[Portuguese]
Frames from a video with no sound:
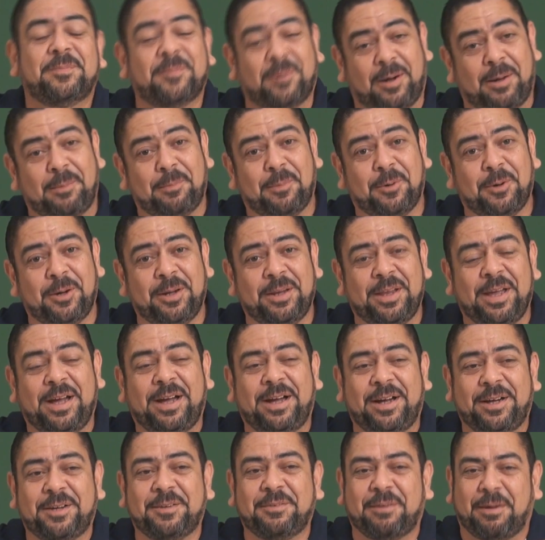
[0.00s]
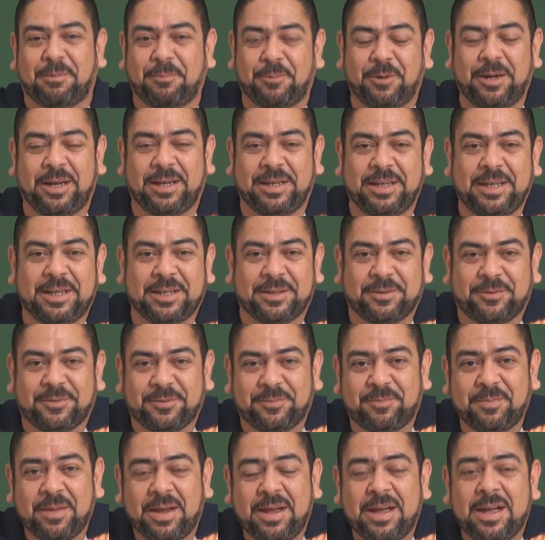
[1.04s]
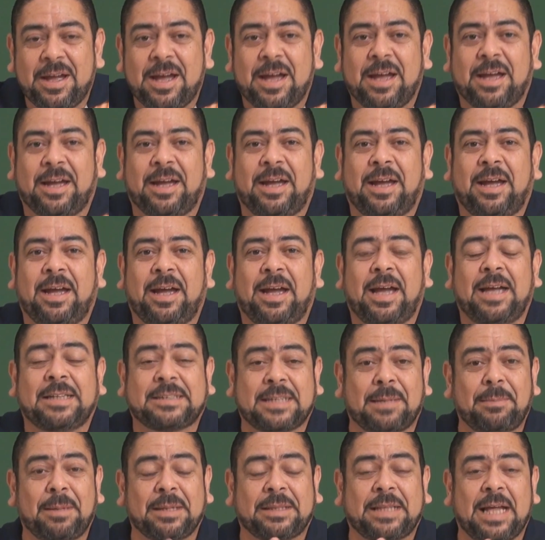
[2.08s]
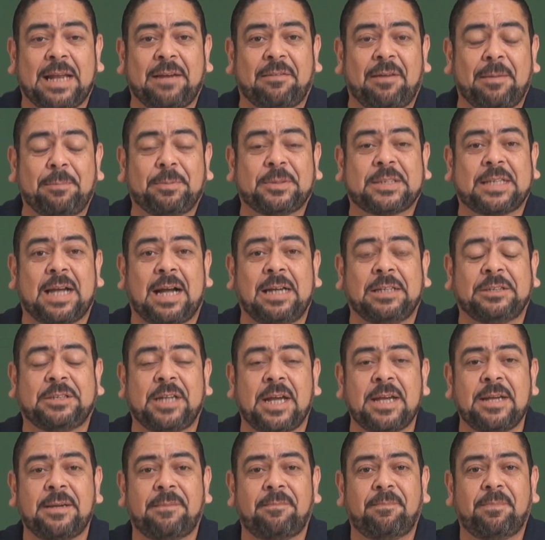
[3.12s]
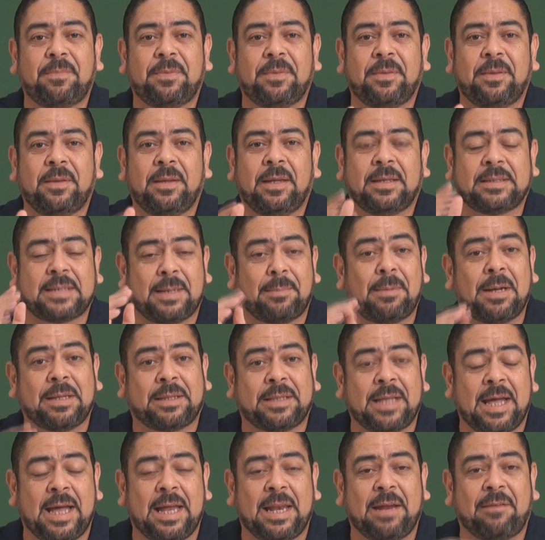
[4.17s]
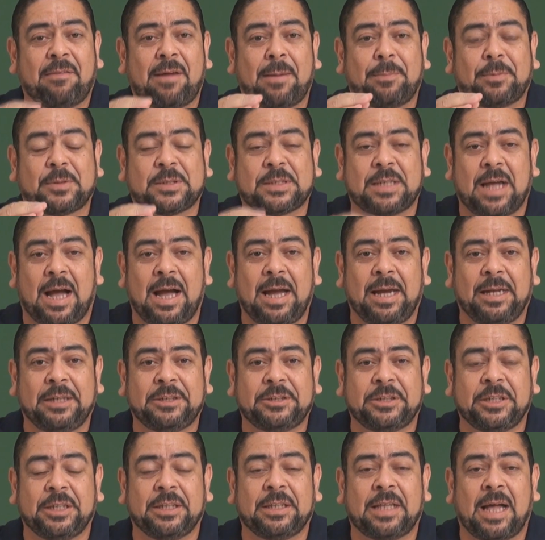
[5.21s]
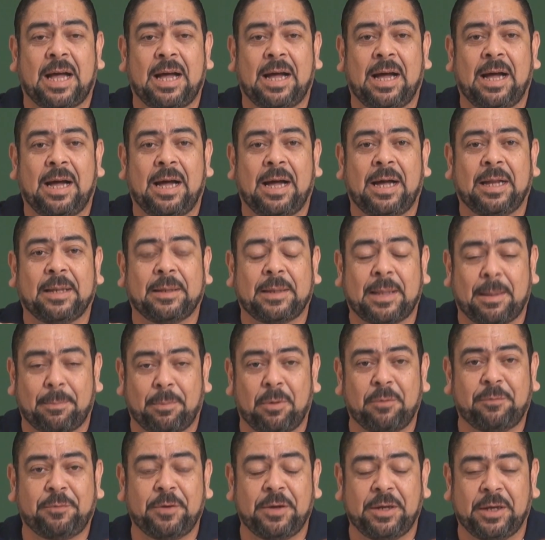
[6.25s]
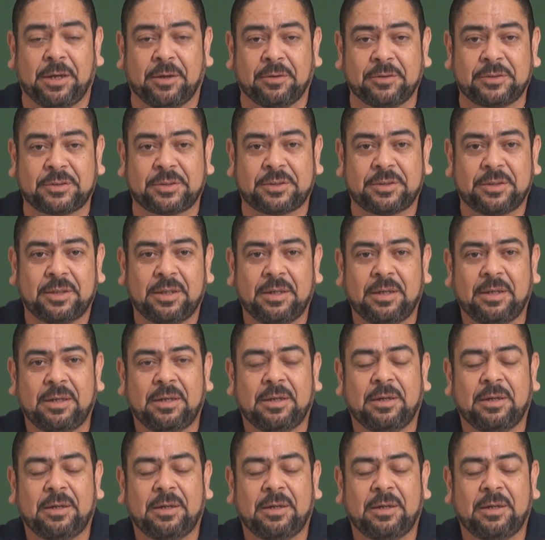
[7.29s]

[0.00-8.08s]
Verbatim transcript: Amor, né? O amor é lindo. É, essa matéria vai pro site, hein? Essa matéria vai para o site da, da Bolf News.